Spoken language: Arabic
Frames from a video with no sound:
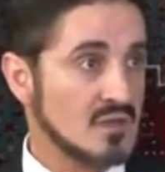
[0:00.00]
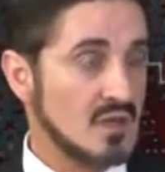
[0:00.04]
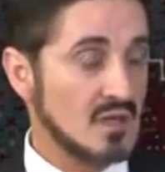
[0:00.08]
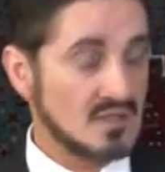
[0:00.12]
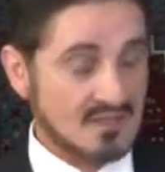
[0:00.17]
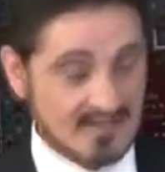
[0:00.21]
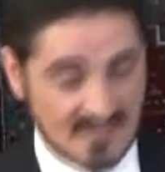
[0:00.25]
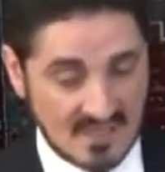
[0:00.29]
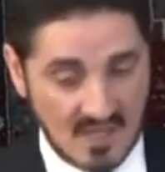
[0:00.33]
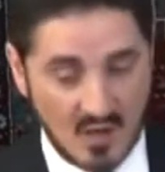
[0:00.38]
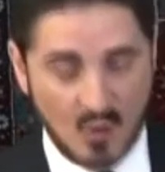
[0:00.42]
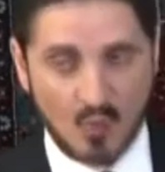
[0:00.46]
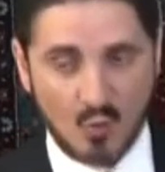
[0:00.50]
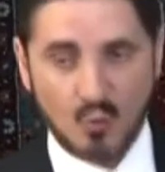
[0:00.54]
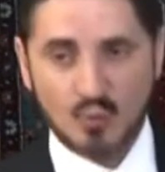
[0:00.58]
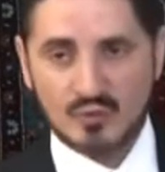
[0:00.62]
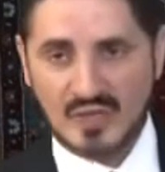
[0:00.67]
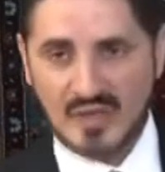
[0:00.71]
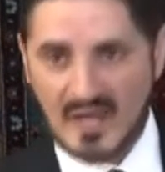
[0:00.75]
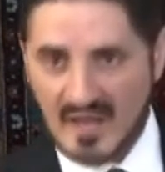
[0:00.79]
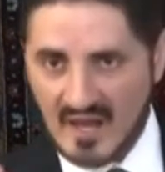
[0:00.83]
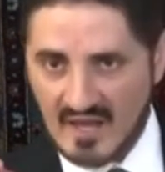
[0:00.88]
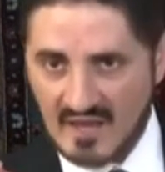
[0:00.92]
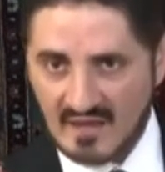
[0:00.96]

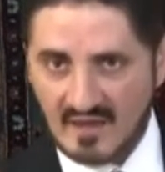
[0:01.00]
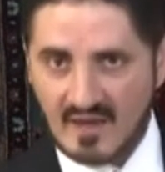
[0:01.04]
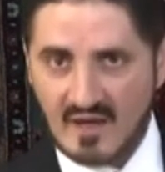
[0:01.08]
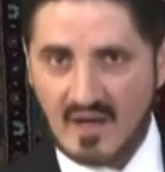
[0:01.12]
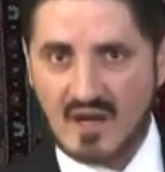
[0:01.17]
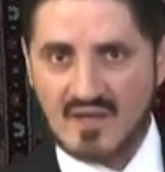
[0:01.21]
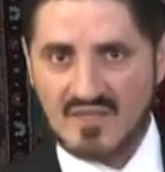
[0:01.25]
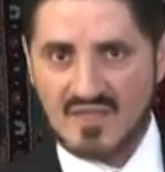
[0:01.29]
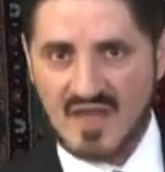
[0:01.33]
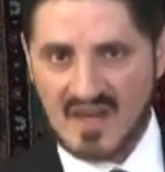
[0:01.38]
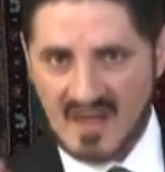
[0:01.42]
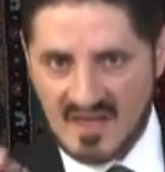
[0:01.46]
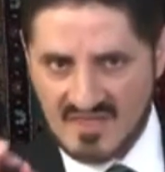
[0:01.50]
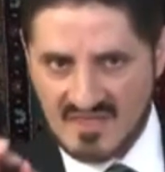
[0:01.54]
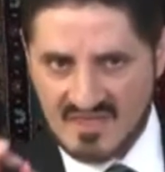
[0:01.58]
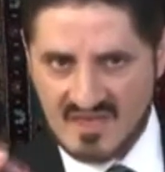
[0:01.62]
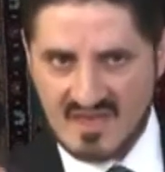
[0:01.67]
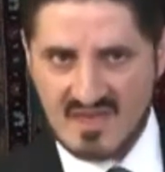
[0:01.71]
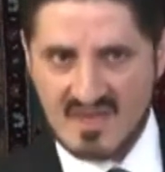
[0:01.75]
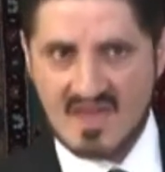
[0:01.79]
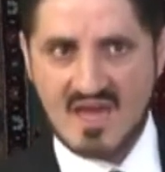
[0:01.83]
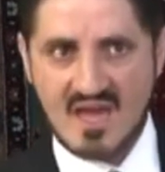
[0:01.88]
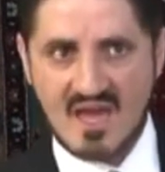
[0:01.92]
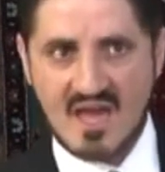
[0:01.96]
الصاحون الأيقاظ
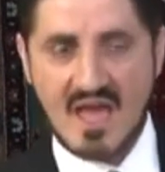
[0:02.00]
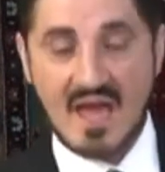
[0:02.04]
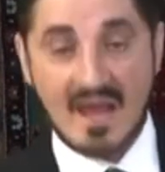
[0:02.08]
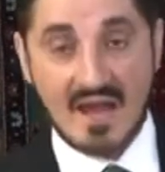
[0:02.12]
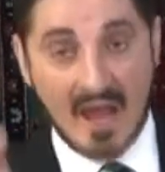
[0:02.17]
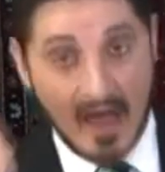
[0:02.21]
الأذكياء